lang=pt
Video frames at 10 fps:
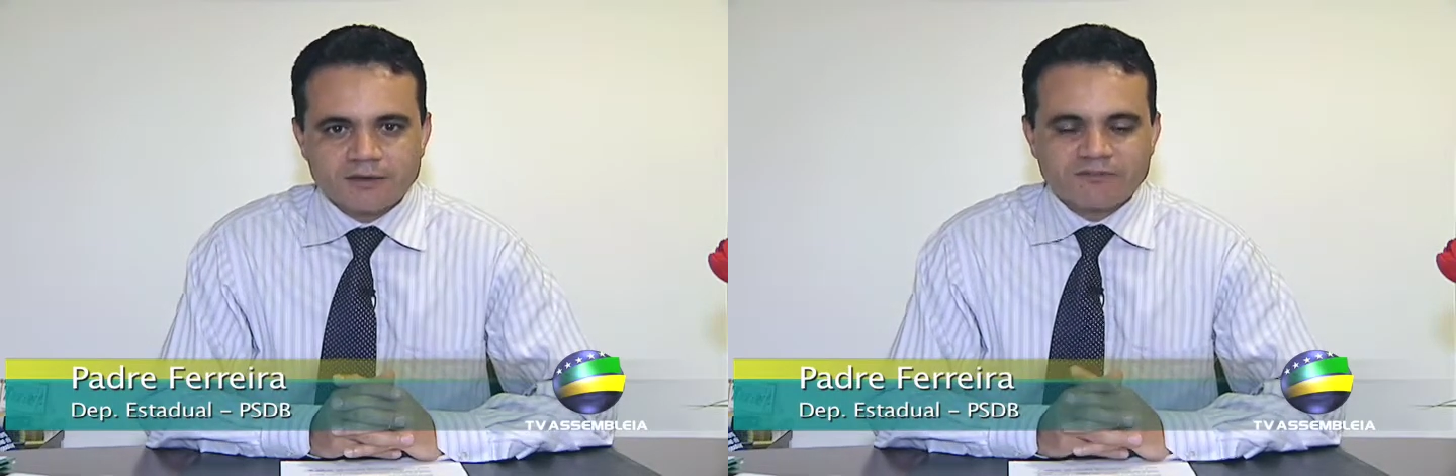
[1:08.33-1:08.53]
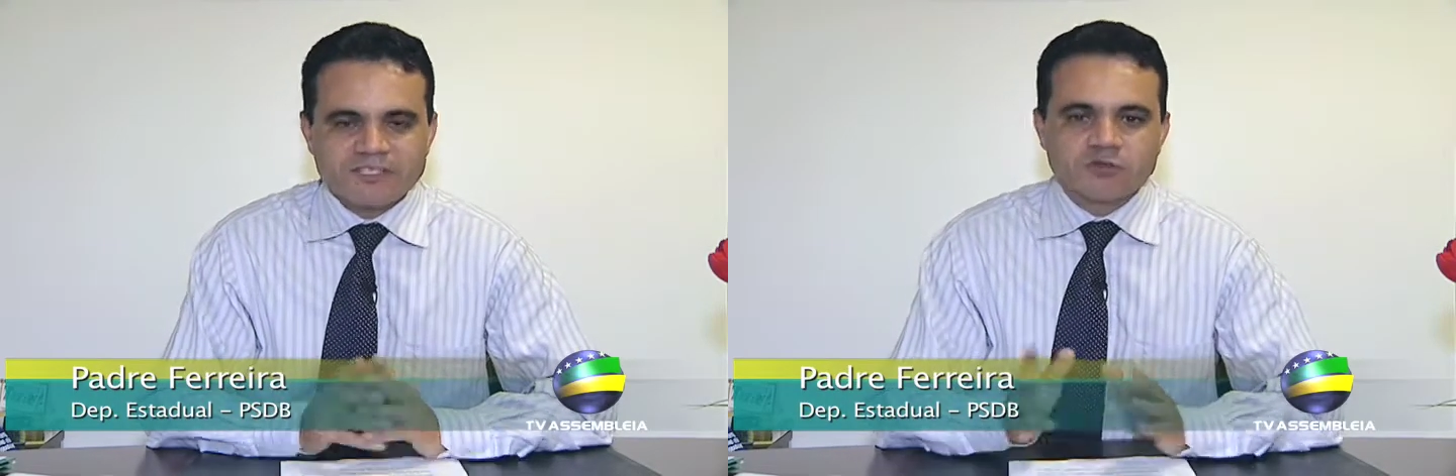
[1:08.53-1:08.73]

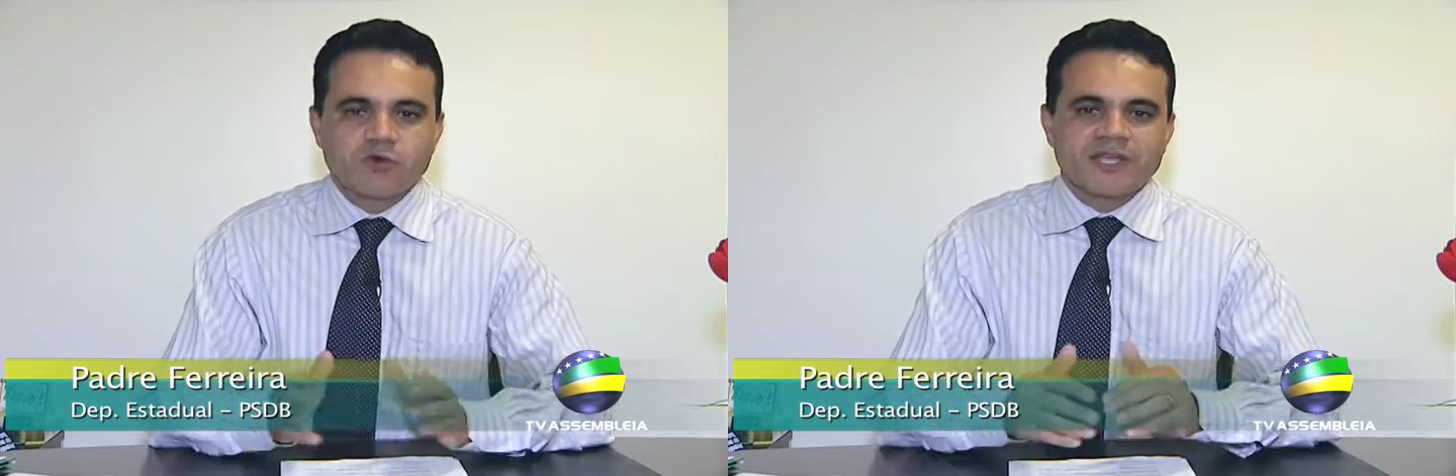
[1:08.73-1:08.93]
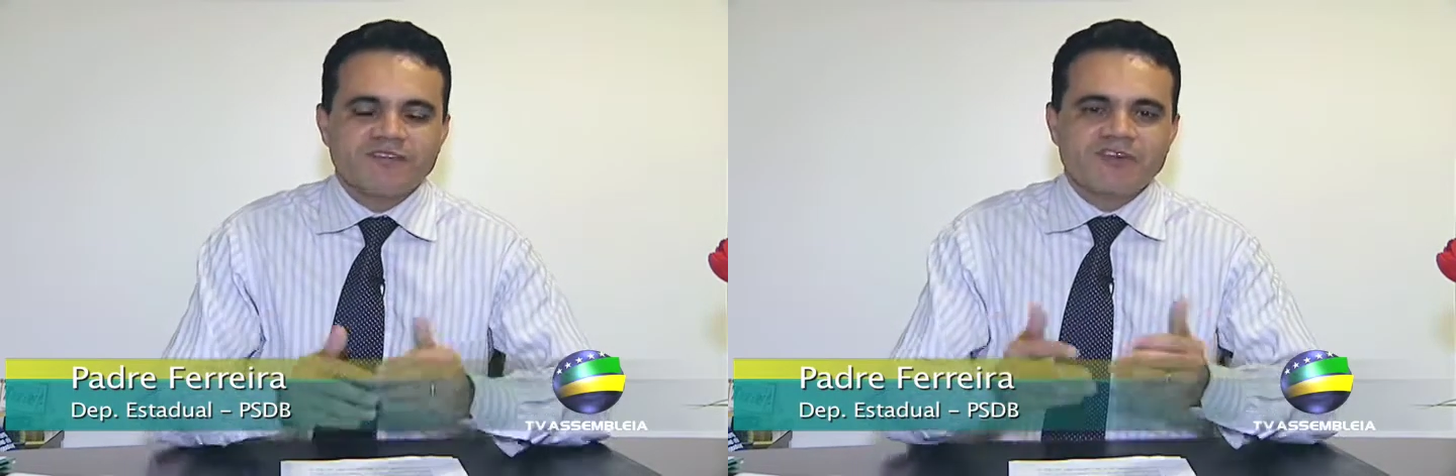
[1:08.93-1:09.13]
fazendo
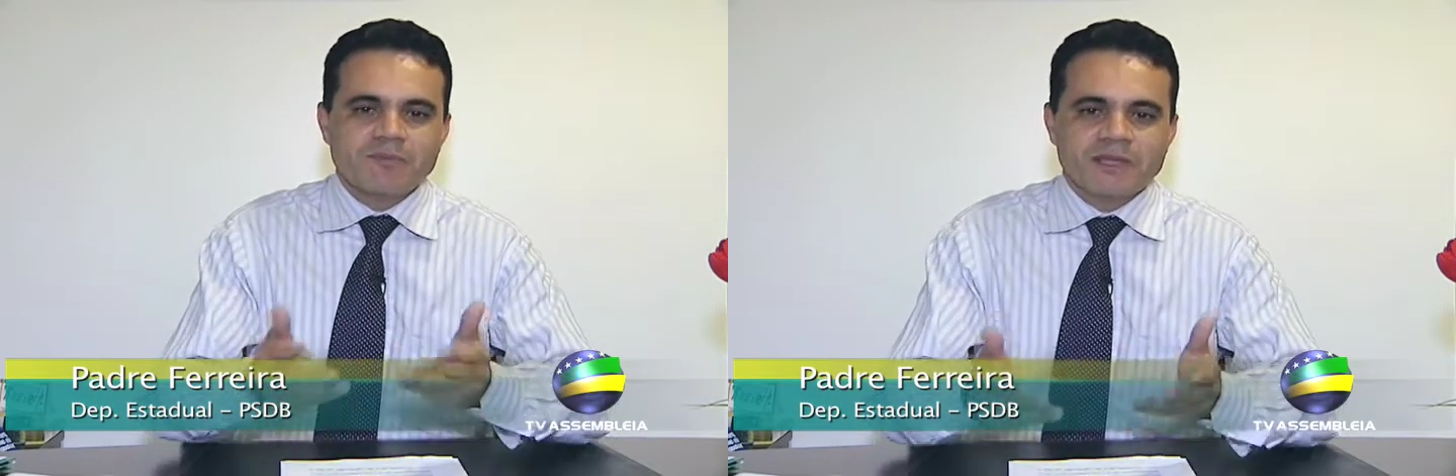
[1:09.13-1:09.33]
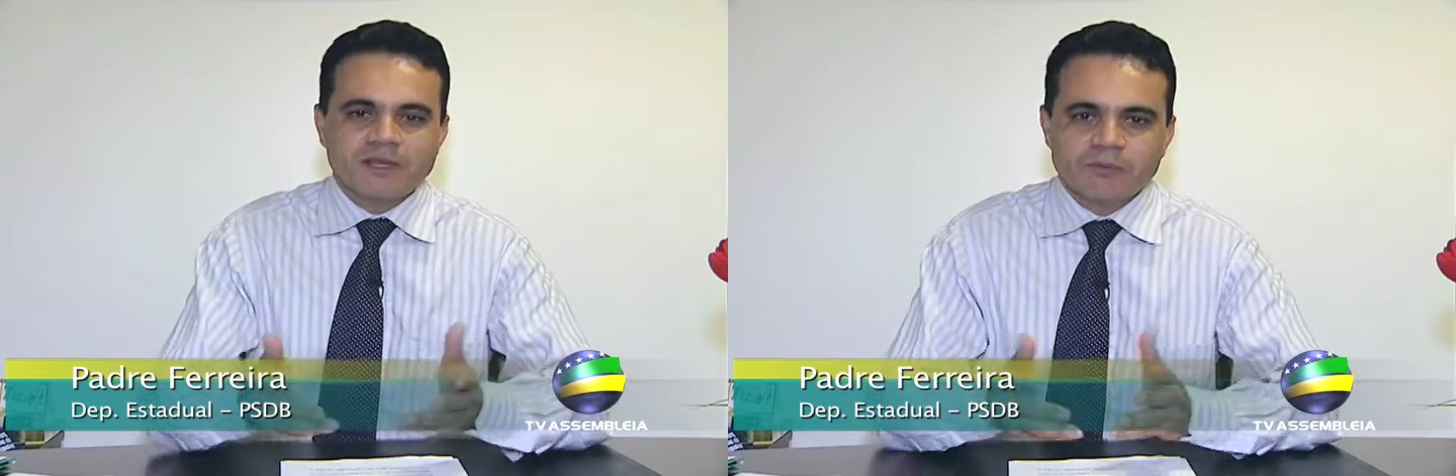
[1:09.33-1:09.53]
com que a
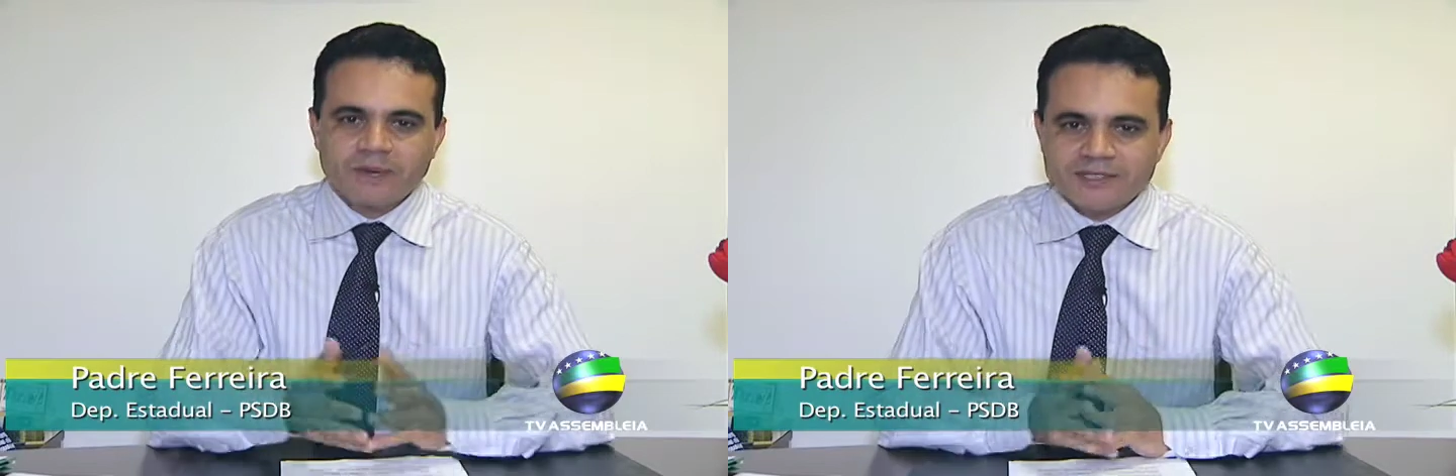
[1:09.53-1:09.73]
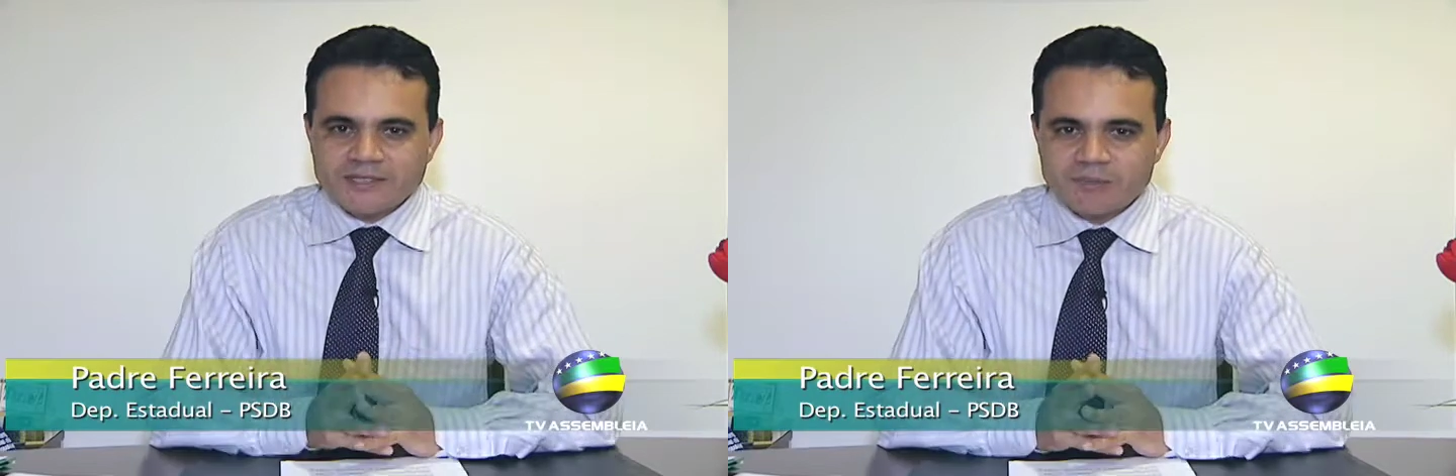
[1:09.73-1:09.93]
família
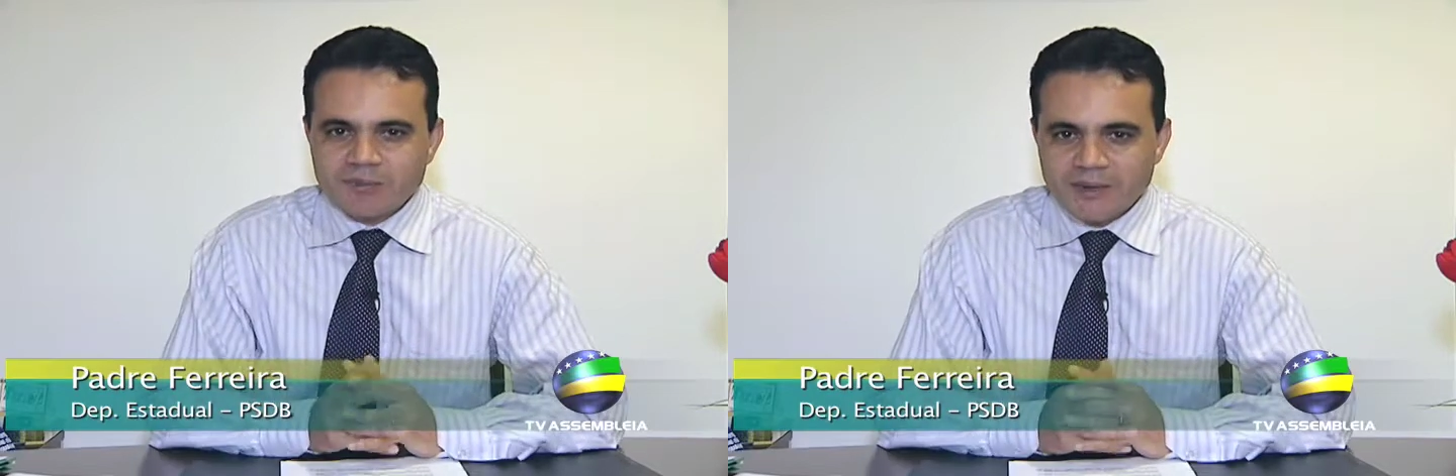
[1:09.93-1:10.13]
participe